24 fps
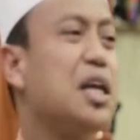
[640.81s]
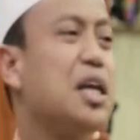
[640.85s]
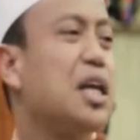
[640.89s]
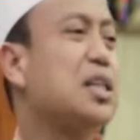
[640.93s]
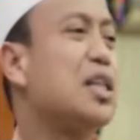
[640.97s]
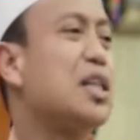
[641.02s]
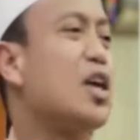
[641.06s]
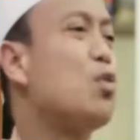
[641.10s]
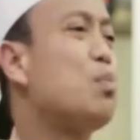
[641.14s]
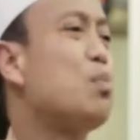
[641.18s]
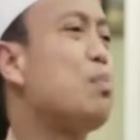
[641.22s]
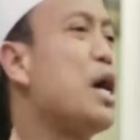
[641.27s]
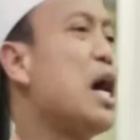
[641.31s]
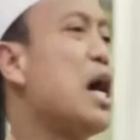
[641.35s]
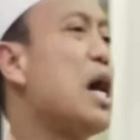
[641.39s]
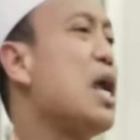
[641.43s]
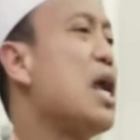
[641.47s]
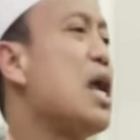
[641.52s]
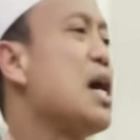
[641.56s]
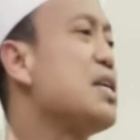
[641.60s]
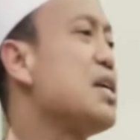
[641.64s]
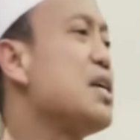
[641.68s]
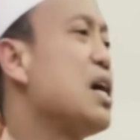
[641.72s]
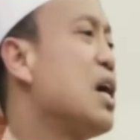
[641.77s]
tidak tahu
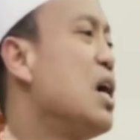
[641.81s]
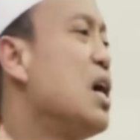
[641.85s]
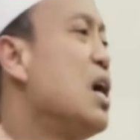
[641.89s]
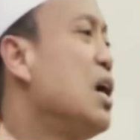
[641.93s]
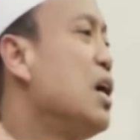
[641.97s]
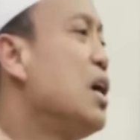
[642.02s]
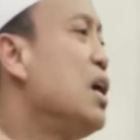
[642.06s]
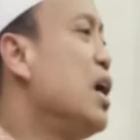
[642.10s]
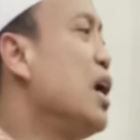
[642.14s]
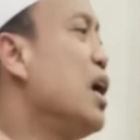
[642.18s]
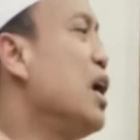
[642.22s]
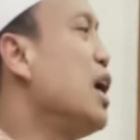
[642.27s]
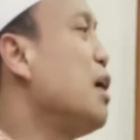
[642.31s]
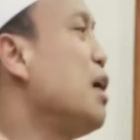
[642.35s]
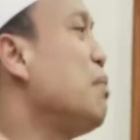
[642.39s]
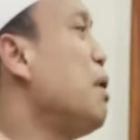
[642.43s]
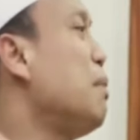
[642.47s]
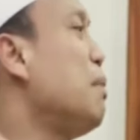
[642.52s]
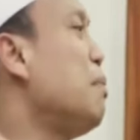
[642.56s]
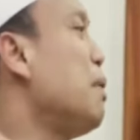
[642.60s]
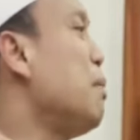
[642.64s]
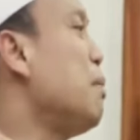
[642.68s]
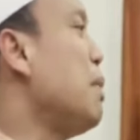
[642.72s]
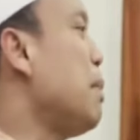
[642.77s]
pahalanya. Dengar
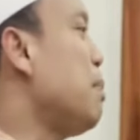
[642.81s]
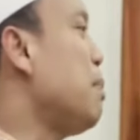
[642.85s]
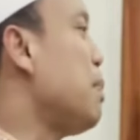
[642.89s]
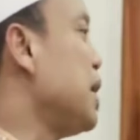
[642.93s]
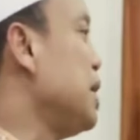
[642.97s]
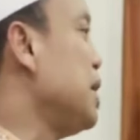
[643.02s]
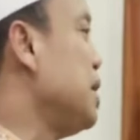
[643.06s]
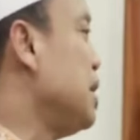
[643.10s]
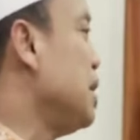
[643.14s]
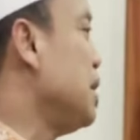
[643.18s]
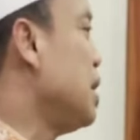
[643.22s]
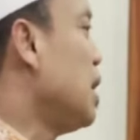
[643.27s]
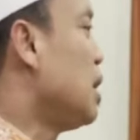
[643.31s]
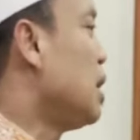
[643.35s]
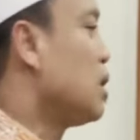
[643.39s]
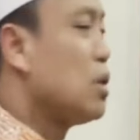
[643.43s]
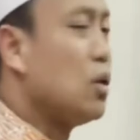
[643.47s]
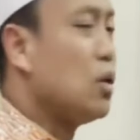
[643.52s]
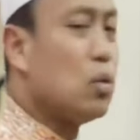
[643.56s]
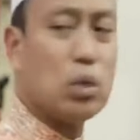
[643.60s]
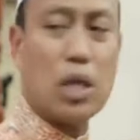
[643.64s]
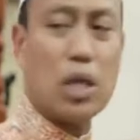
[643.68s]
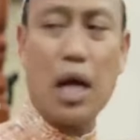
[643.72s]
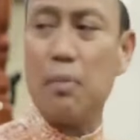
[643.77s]
bapak-bapak ini,
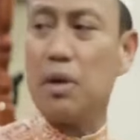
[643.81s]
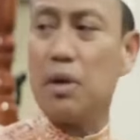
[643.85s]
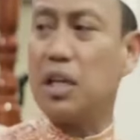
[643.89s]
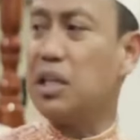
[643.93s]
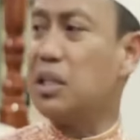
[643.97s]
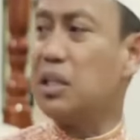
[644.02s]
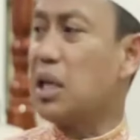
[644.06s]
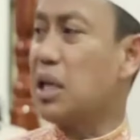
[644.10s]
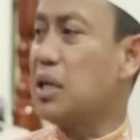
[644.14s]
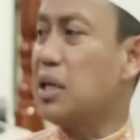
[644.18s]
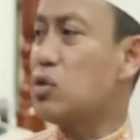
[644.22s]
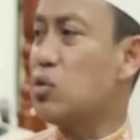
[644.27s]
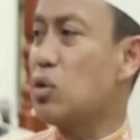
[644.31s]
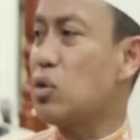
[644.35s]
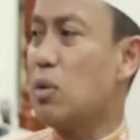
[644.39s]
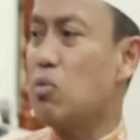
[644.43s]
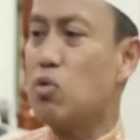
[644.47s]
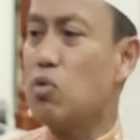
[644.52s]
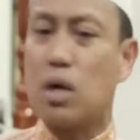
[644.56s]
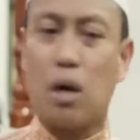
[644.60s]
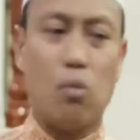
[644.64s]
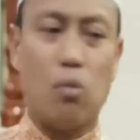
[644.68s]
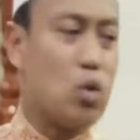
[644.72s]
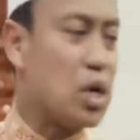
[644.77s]
terutama kita yang
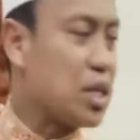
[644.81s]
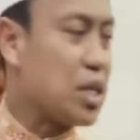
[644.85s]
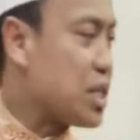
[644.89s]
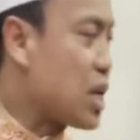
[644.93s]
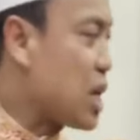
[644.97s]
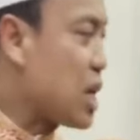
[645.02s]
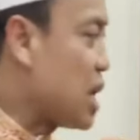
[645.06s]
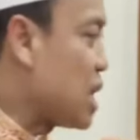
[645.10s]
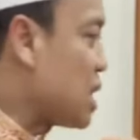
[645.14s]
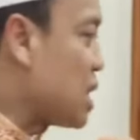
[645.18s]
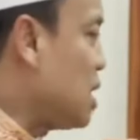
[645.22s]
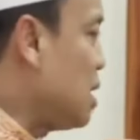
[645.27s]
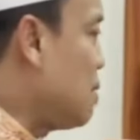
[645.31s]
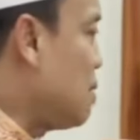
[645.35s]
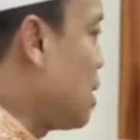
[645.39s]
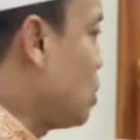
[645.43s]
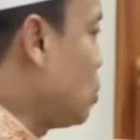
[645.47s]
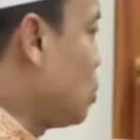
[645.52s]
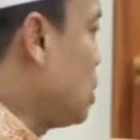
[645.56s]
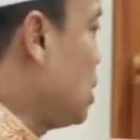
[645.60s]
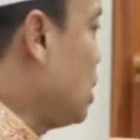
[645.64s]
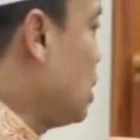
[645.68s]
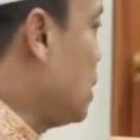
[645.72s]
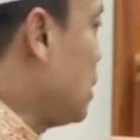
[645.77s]
sudah muka-muka sakaratil
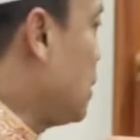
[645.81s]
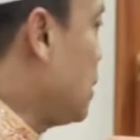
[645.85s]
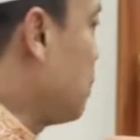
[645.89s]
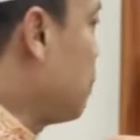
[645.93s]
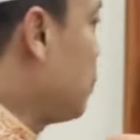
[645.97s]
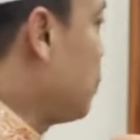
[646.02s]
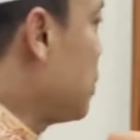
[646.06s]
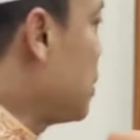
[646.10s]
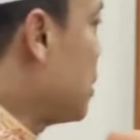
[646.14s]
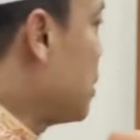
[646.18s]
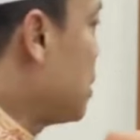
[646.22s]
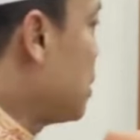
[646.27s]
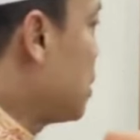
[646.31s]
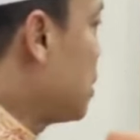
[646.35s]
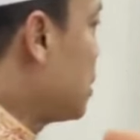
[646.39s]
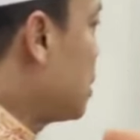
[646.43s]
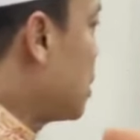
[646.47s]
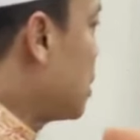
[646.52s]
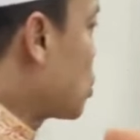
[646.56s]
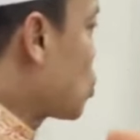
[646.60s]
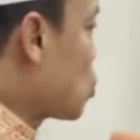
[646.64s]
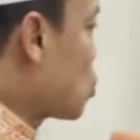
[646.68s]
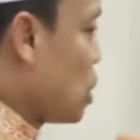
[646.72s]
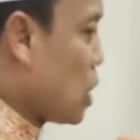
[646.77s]
maut ini,
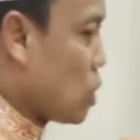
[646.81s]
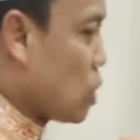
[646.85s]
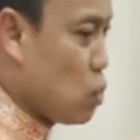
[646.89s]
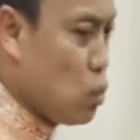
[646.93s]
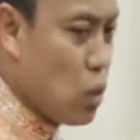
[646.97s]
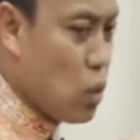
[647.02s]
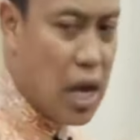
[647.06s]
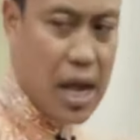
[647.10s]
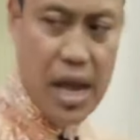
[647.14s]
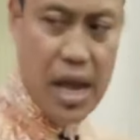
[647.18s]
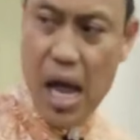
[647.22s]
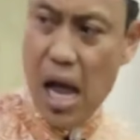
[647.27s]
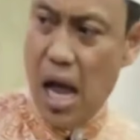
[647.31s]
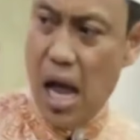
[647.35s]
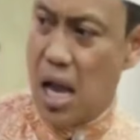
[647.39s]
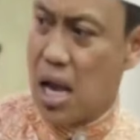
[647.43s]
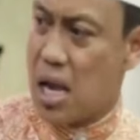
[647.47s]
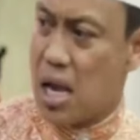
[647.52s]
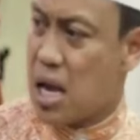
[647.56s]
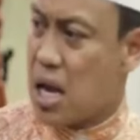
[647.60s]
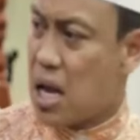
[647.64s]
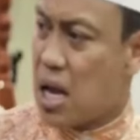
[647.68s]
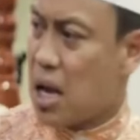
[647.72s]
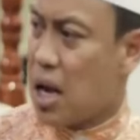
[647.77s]
yang sudah tua ya.
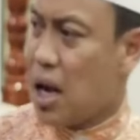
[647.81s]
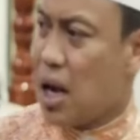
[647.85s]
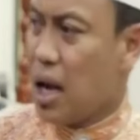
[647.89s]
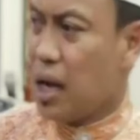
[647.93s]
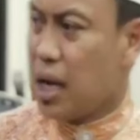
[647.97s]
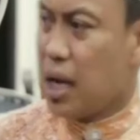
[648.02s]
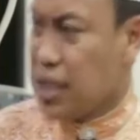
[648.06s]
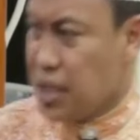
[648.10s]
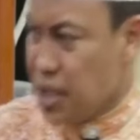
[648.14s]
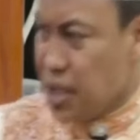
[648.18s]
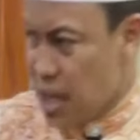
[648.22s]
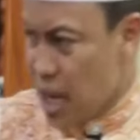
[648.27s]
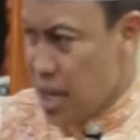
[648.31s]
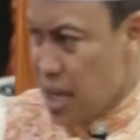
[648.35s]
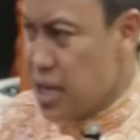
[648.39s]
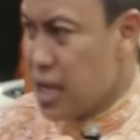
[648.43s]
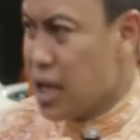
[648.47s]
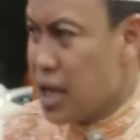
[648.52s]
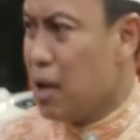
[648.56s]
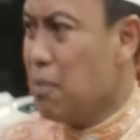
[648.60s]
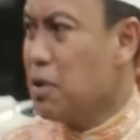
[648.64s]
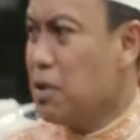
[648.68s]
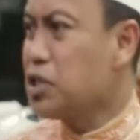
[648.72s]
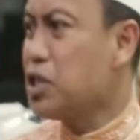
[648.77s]
Ah,
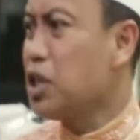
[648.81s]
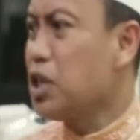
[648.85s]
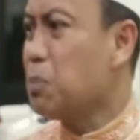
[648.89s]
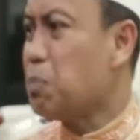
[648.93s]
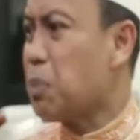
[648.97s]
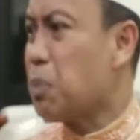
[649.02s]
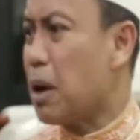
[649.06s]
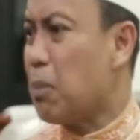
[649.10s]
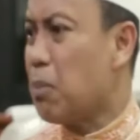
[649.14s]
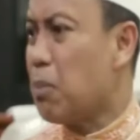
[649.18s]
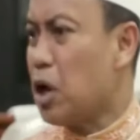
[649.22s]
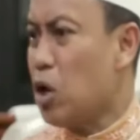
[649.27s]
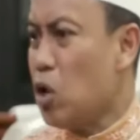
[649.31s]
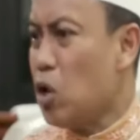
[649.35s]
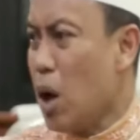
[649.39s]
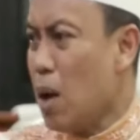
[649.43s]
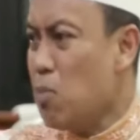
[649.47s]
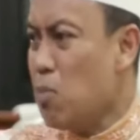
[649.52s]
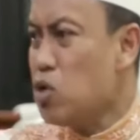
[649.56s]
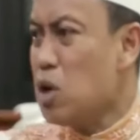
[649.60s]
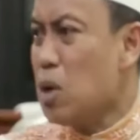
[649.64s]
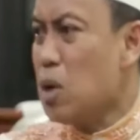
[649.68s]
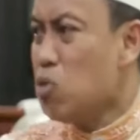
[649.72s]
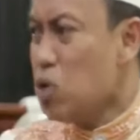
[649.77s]
rajin-rajin ke masjid pak,
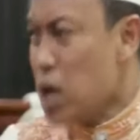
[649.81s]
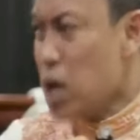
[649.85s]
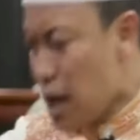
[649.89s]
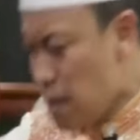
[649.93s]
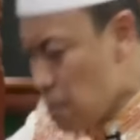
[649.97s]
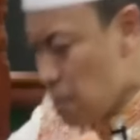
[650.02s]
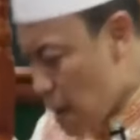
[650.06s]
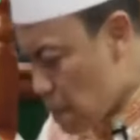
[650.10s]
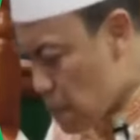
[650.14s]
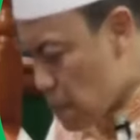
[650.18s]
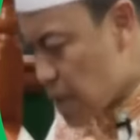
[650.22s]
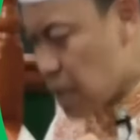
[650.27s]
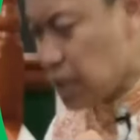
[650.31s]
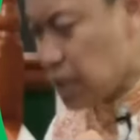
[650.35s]
berdoa mudah-mudahan bapak